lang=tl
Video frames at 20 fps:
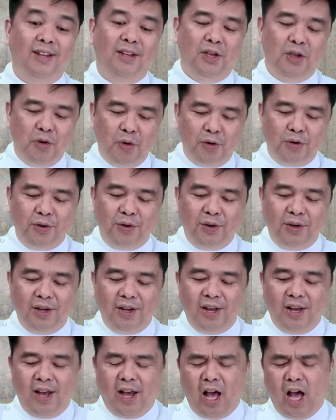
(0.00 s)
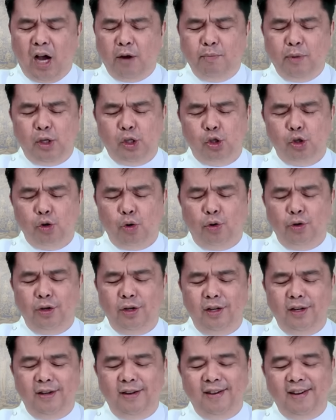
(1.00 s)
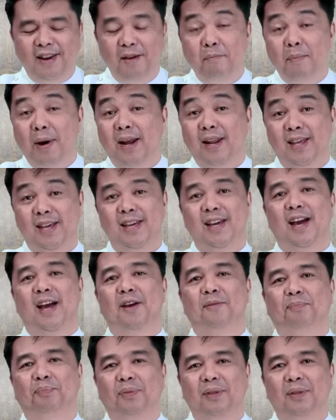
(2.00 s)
Yun ang misyon ni Maria.